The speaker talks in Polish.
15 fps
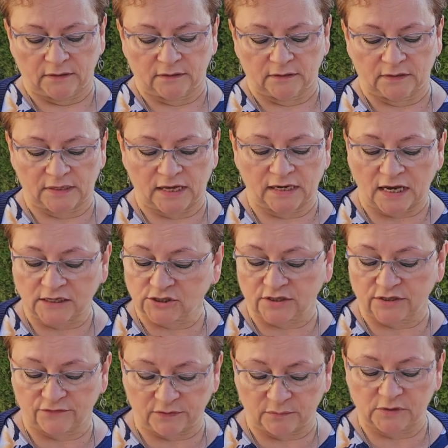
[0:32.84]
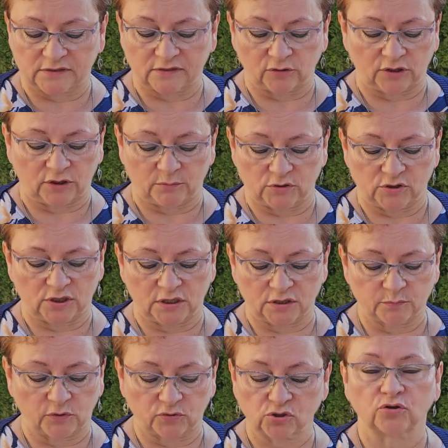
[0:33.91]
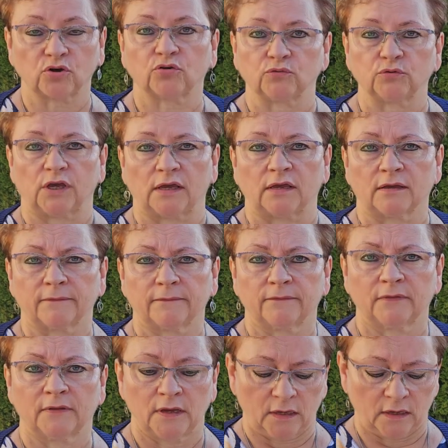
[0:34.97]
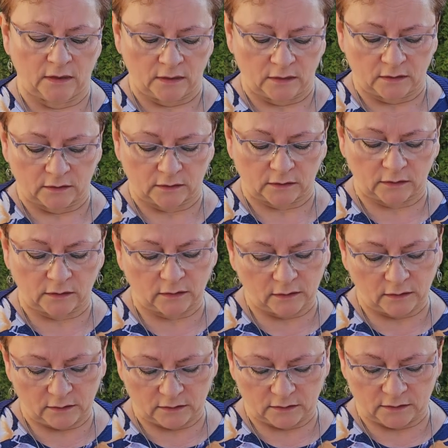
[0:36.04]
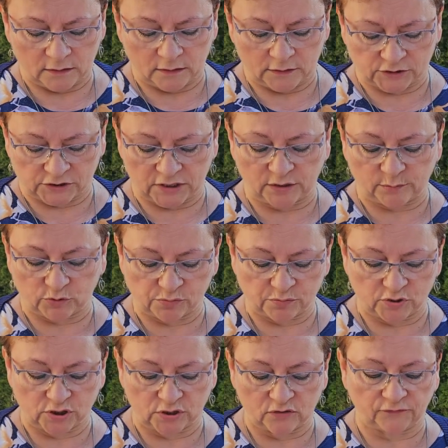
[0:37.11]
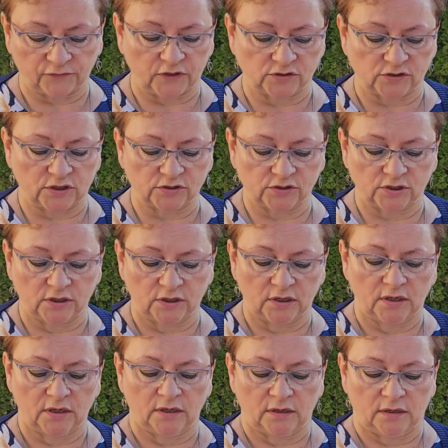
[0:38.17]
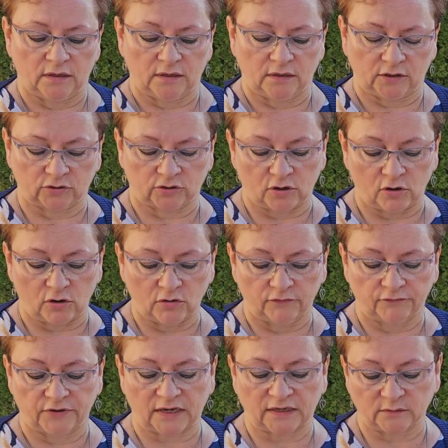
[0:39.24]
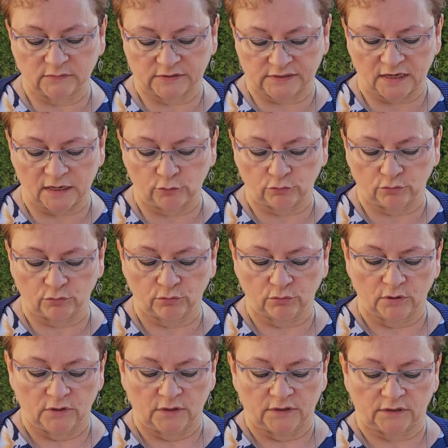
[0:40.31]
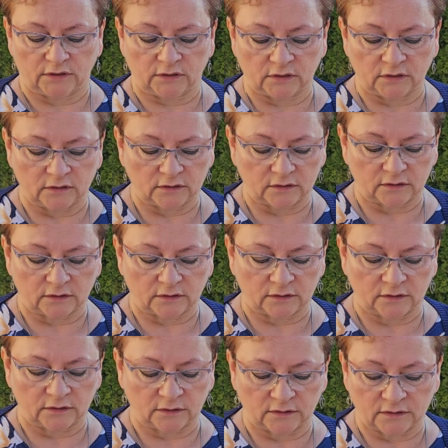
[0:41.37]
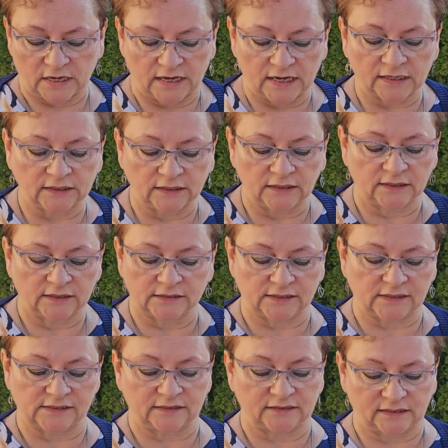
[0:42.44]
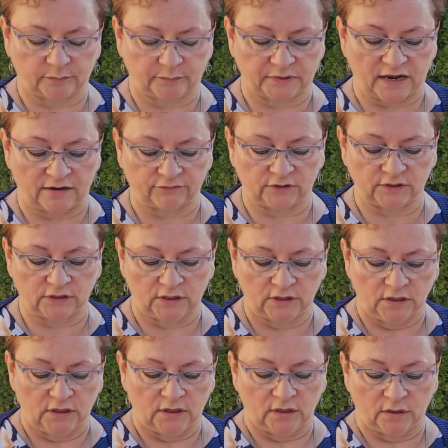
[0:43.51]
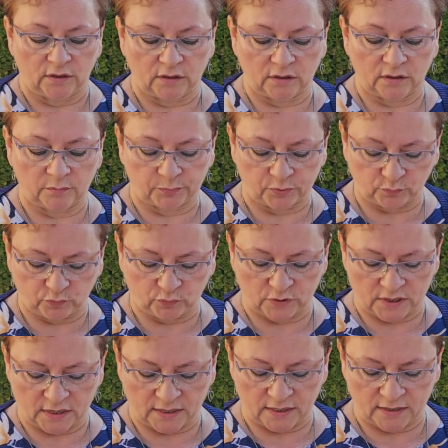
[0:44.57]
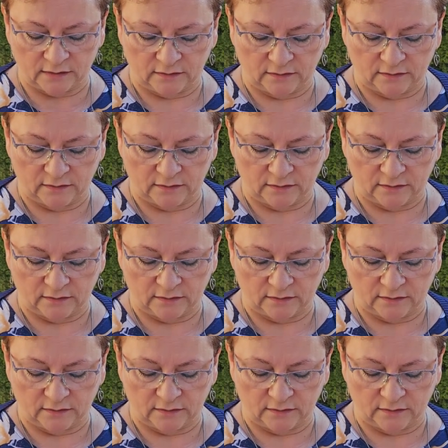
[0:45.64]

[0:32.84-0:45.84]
na razie nie wiemy, co o niej myśleć, bo szokuje. I e, chcielibyśmy się dowiedzieć, kto, w jakim celu i, i na jakich zasadach prawnych e, próbuje e,